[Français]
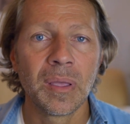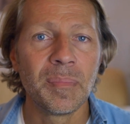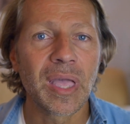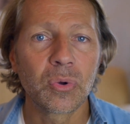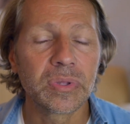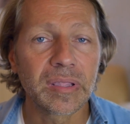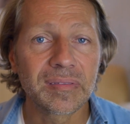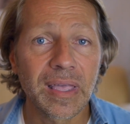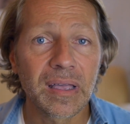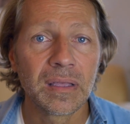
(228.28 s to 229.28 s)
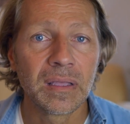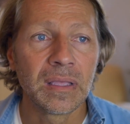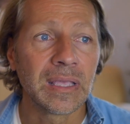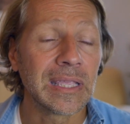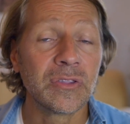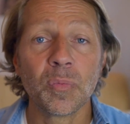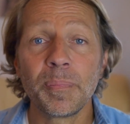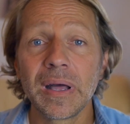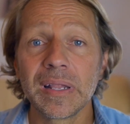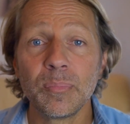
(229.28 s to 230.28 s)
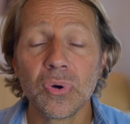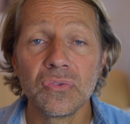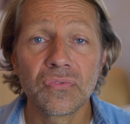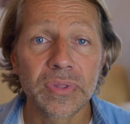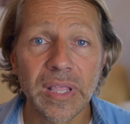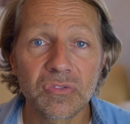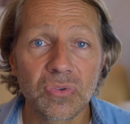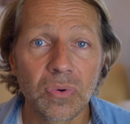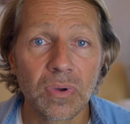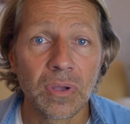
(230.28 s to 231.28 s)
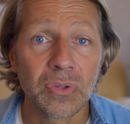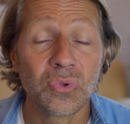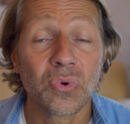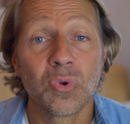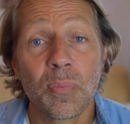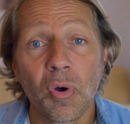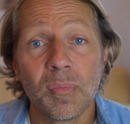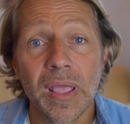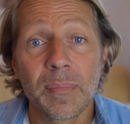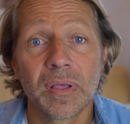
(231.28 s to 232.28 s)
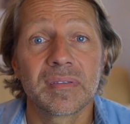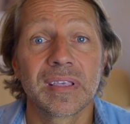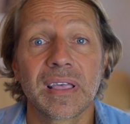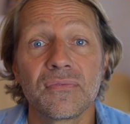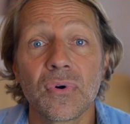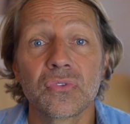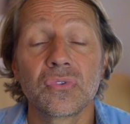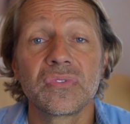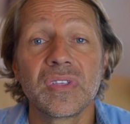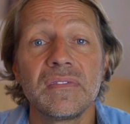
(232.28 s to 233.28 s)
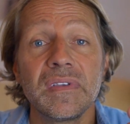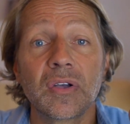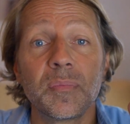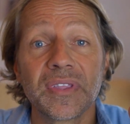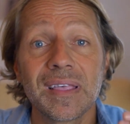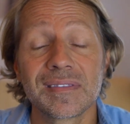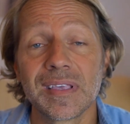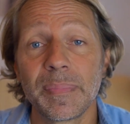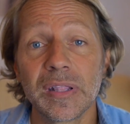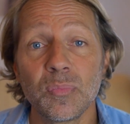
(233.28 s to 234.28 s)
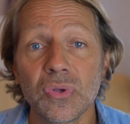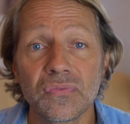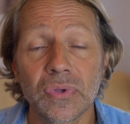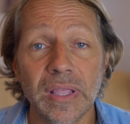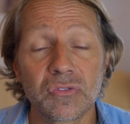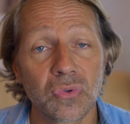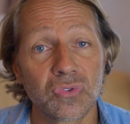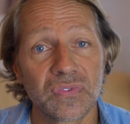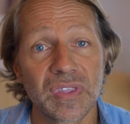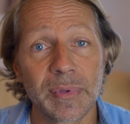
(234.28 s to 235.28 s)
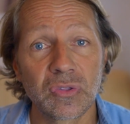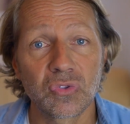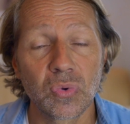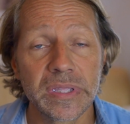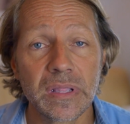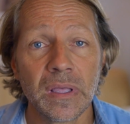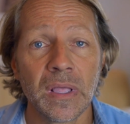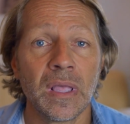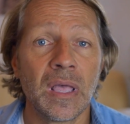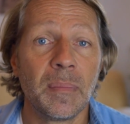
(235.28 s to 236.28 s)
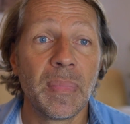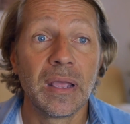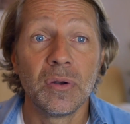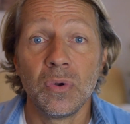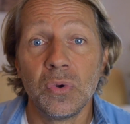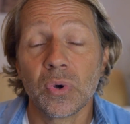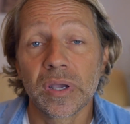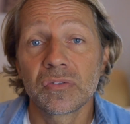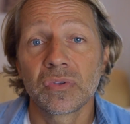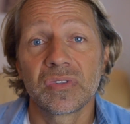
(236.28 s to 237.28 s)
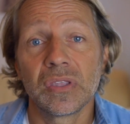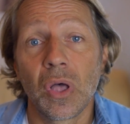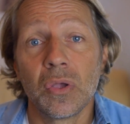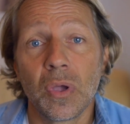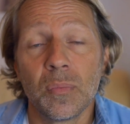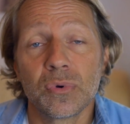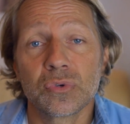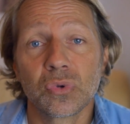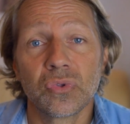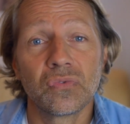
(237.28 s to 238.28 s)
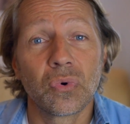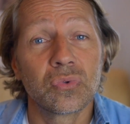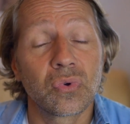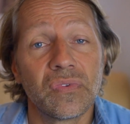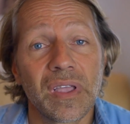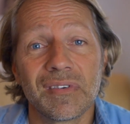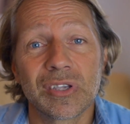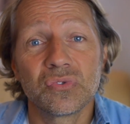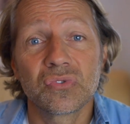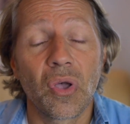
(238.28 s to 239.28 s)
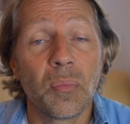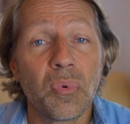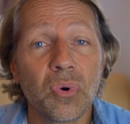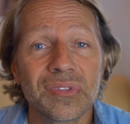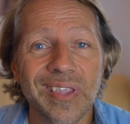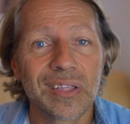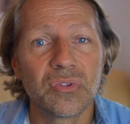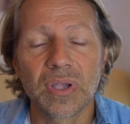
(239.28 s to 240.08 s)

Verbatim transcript: Mais à côté de ça, ils n'ont pas les bonnes fondations. Donc le problème, c'est qu'à force de s'élever comme ça, s'il n'y a pas de bonnes fondations suffisamment solides, ben, le risque, c'est un, beau jour de vous retrouver avec juste un beau tas de